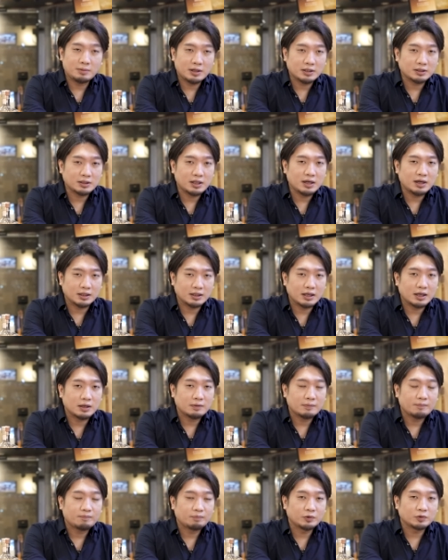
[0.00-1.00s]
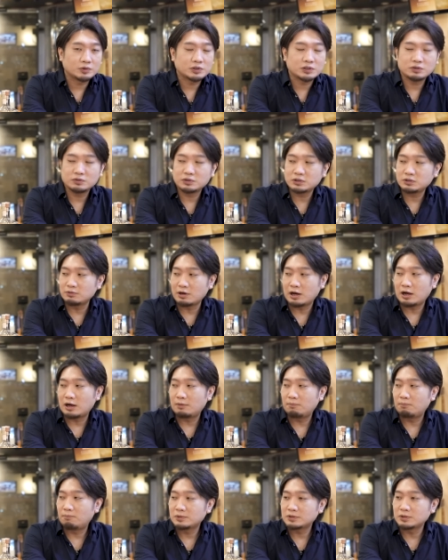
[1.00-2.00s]
マったらね後々は
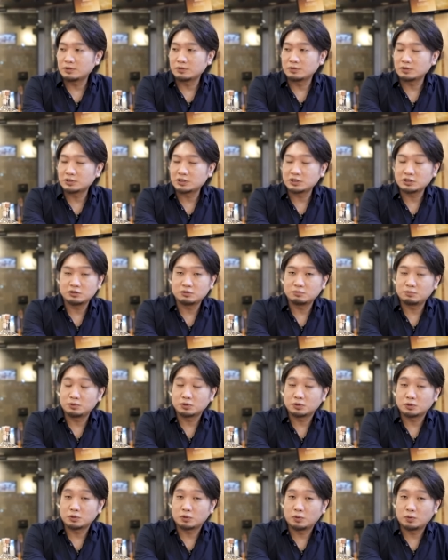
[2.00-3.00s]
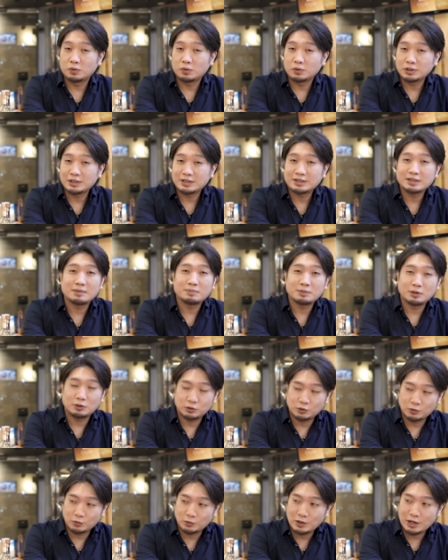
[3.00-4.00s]
そのシングルモルトの方向に行ってみる
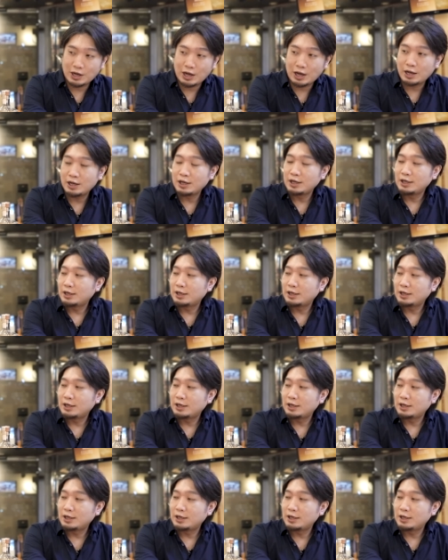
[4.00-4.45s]
とか、